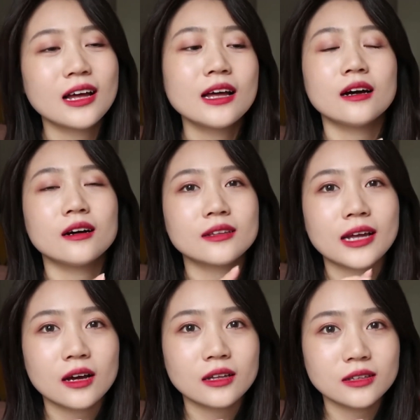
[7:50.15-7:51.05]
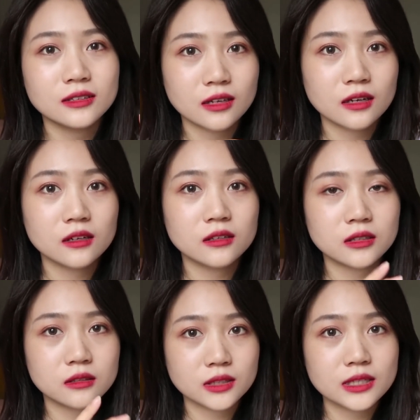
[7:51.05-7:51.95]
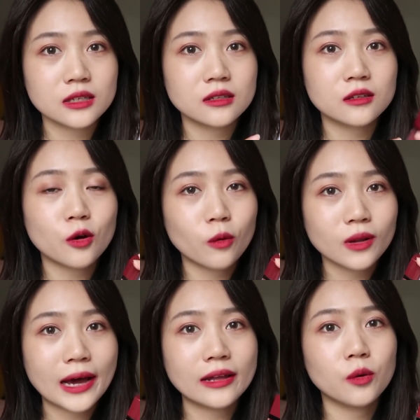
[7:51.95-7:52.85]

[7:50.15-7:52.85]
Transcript: 呃，那等那个三 C E 的口红来了，